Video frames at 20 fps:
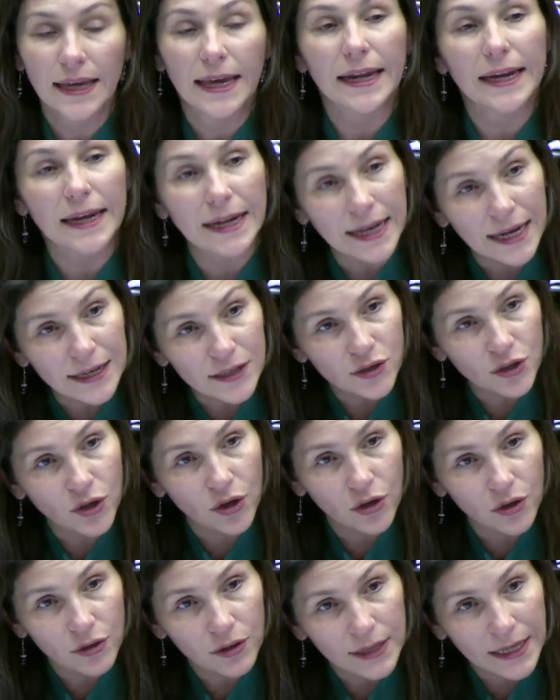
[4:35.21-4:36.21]
En el
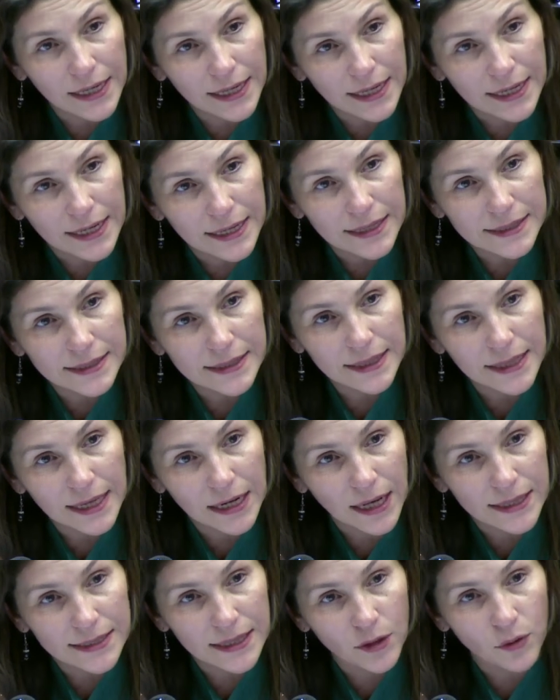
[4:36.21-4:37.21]
caso de quienes de
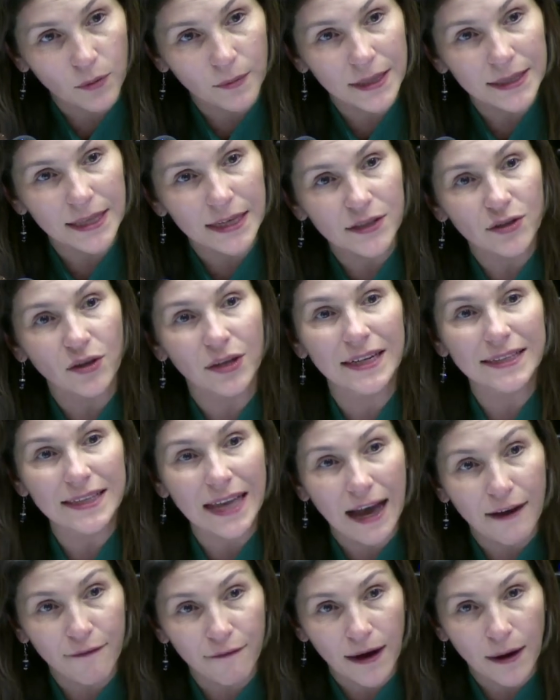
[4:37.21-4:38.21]
las argumentaciones
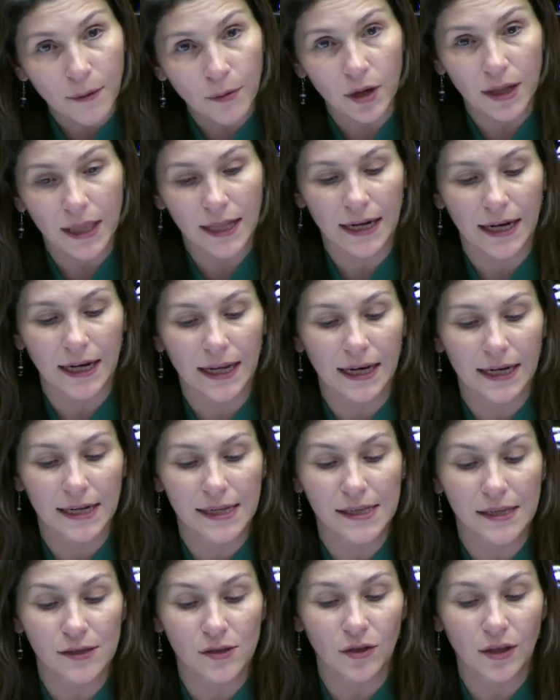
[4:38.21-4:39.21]
a favor de la
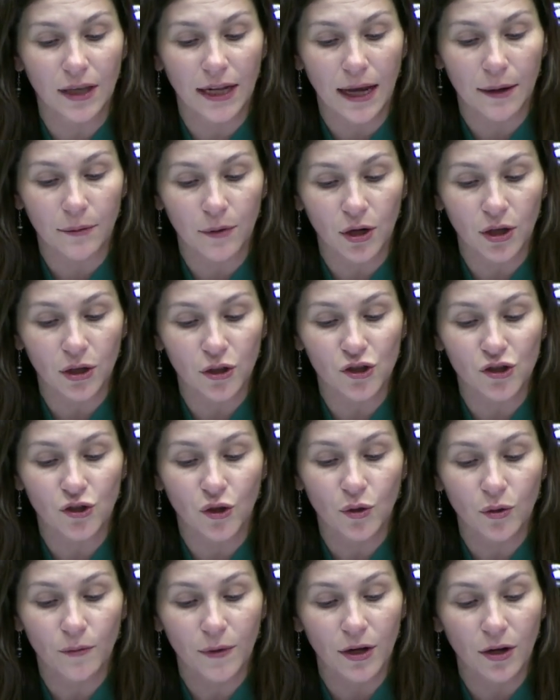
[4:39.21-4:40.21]
legalización del aborto,
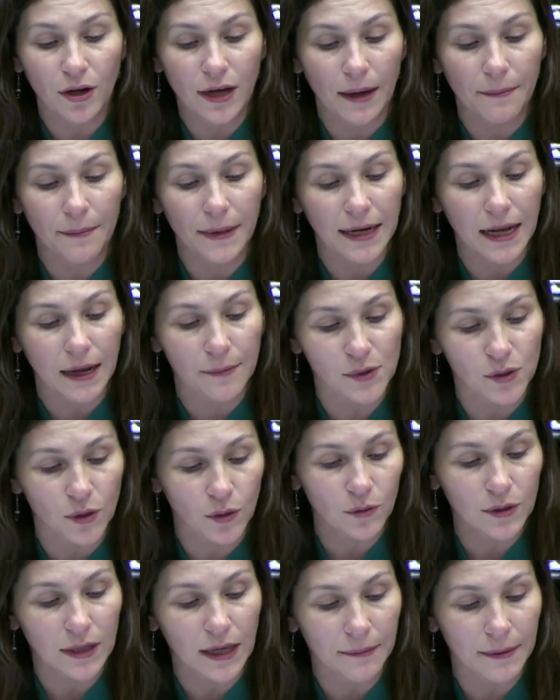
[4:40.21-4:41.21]
esos números cambian
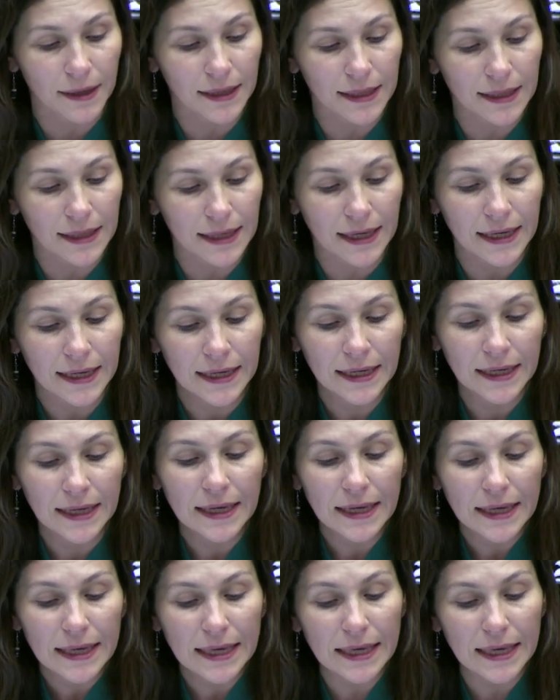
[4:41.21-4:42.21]
absolutamente
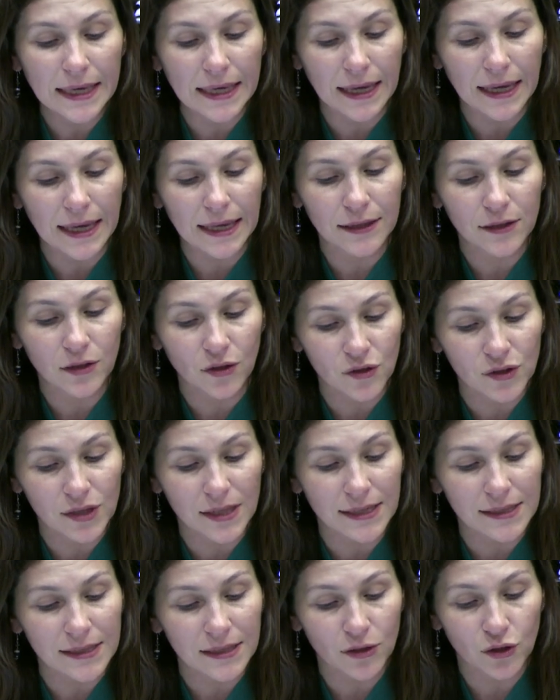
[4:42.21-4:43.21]
y
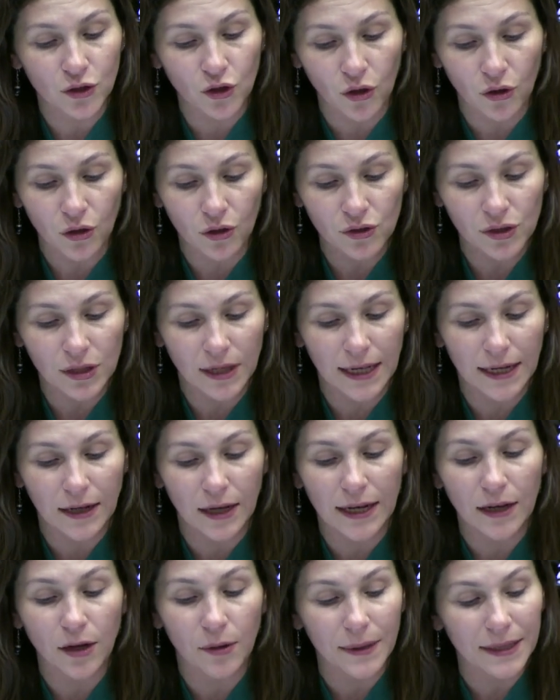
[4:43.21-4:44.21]
entonces todos, el,
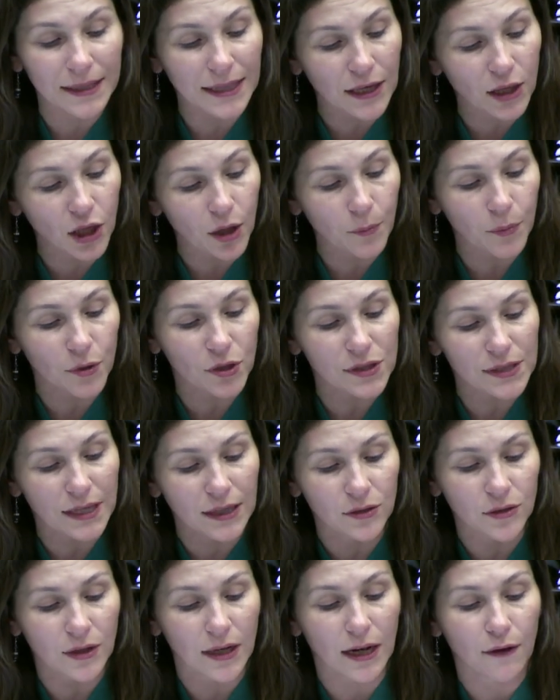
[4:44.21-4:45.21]

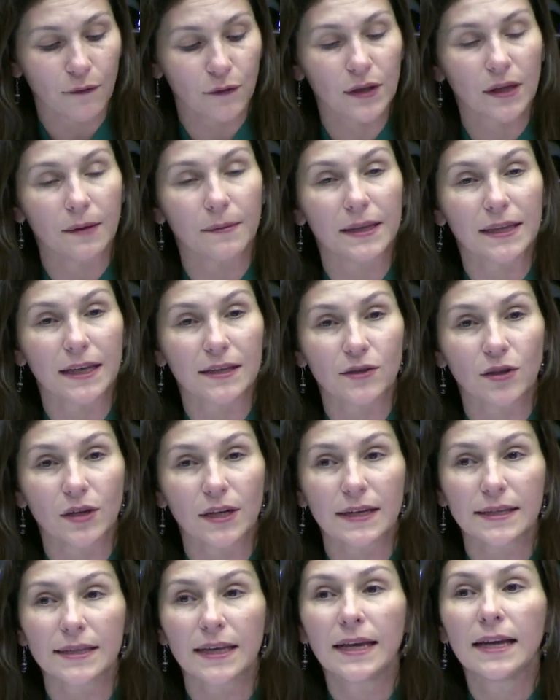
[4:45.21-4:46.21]
92% de las
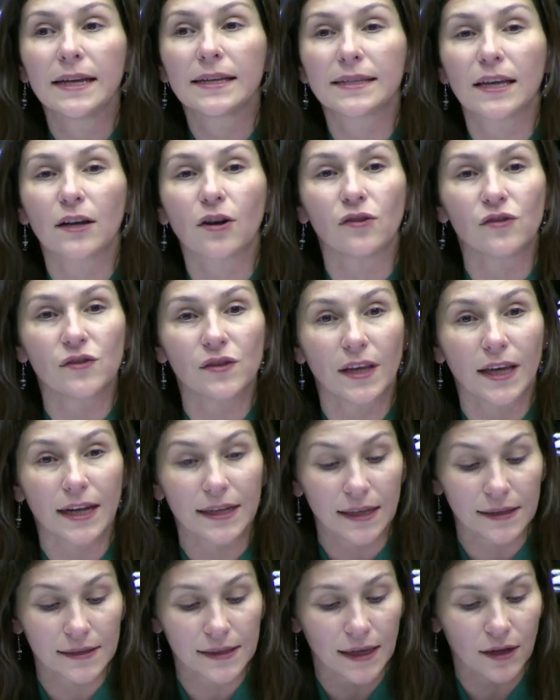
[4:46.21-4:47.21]
fundamentaciones se,
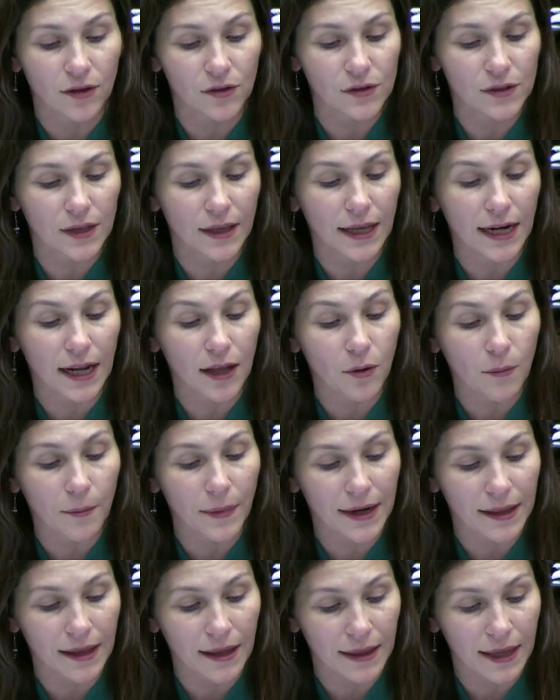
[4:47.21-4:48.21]
se consideraron
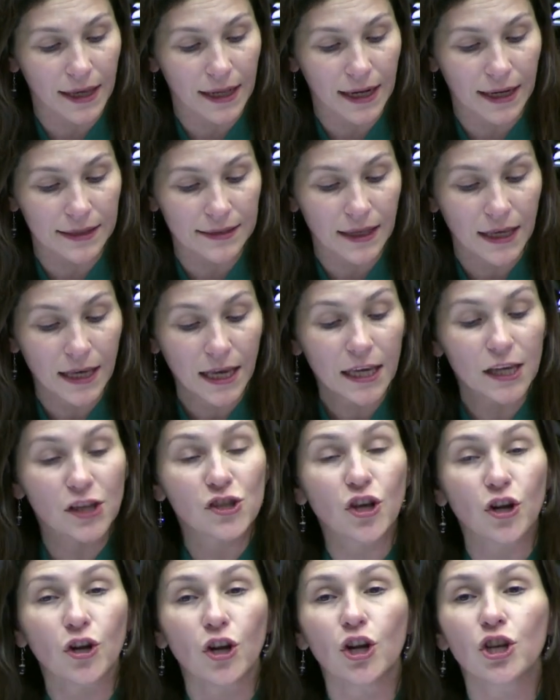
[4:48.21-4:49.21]
verdaderas y
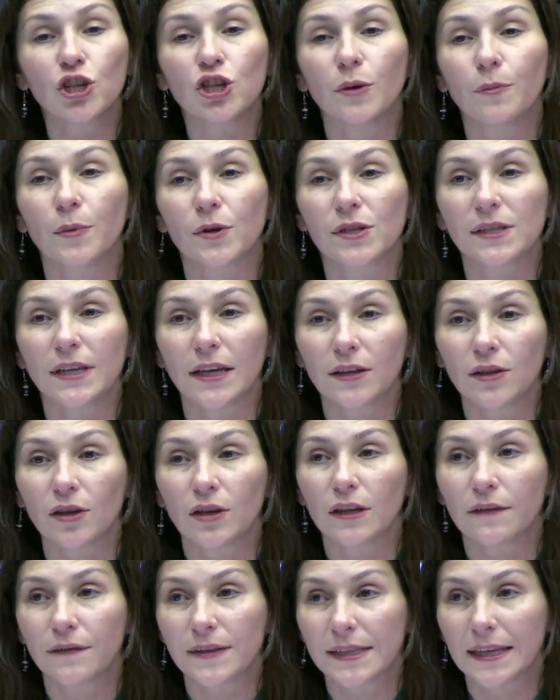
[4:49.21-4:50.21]
solo el 8%
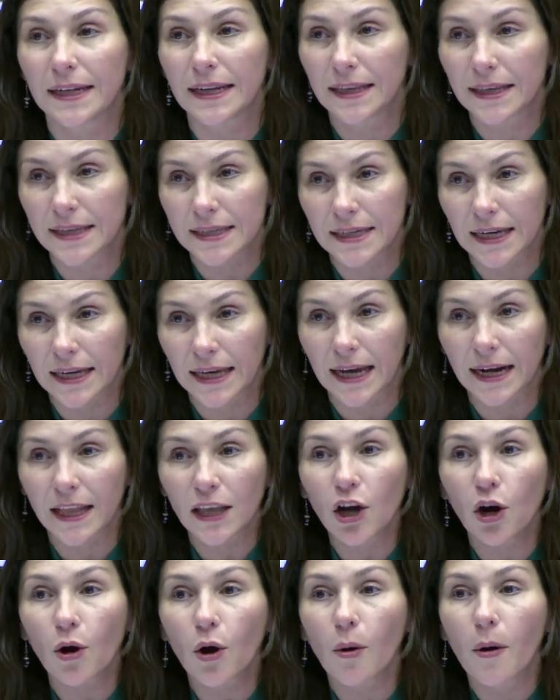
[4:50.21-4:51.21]
difíciles de chequear.
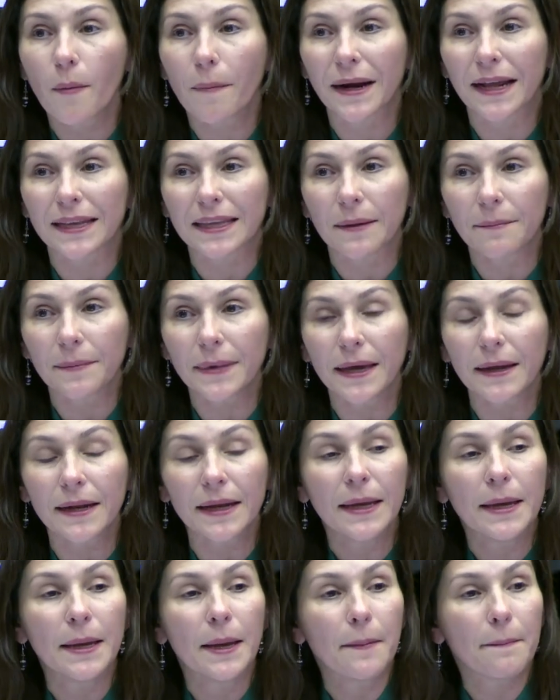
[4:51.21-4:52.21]
Digo como para también
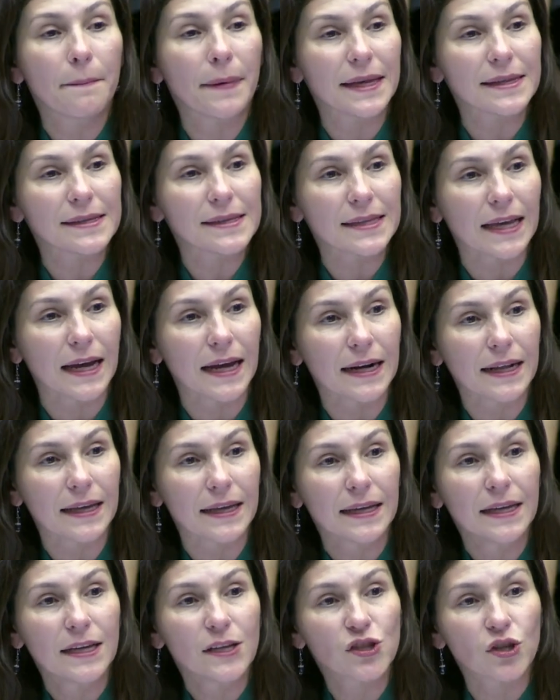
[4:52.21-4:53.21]
pensar
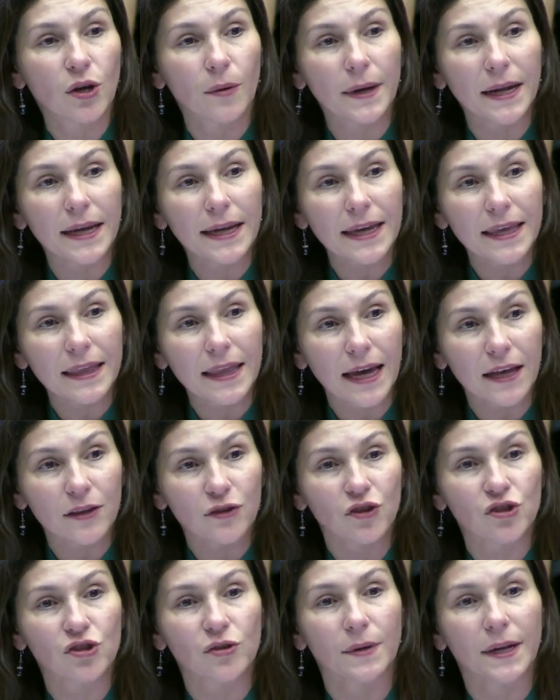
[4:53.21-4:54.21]
sobre qué
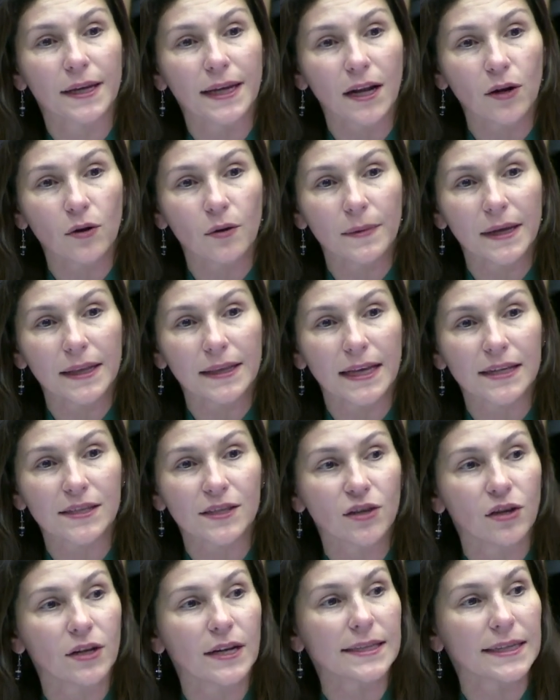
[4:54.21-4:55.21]
datos, sobre qué
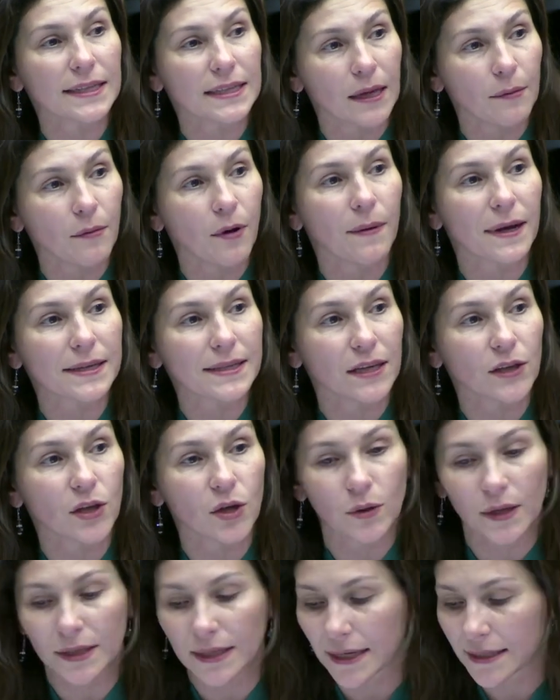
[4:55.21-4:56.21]
argumentaciones estamos
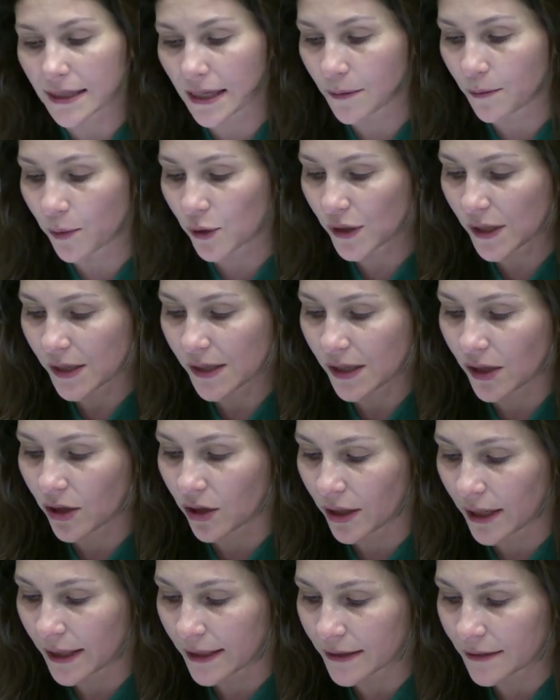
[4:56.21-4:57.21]
basando nuestras
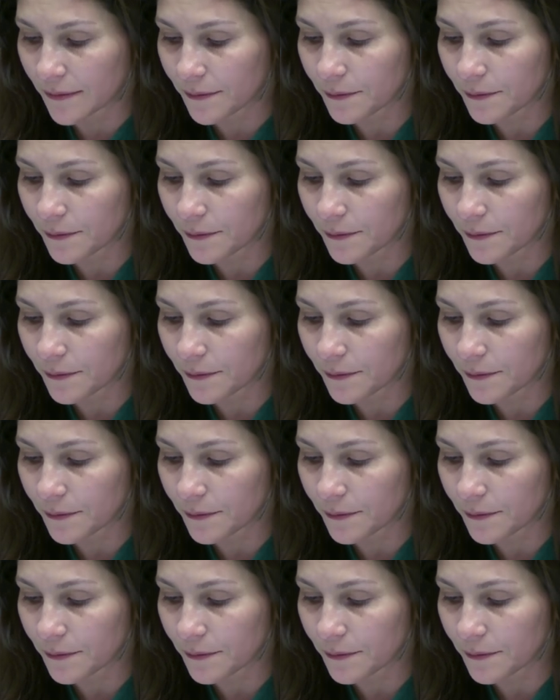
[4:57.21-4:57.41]
exposiciones.